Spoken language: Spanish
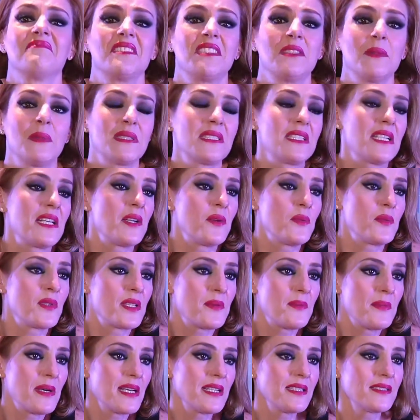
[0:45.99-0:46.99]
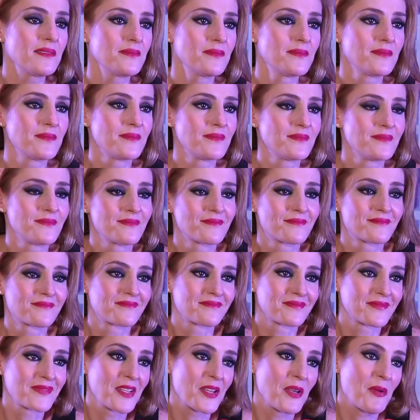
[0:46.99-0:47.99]
Si va a ser la última,
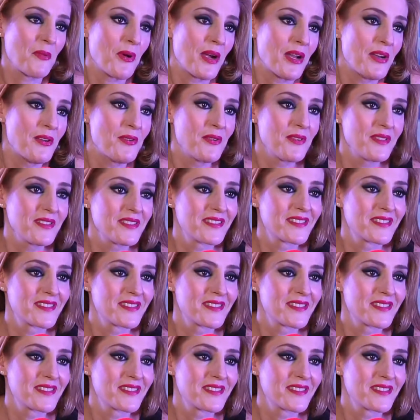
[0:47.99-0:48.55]
qué bueno,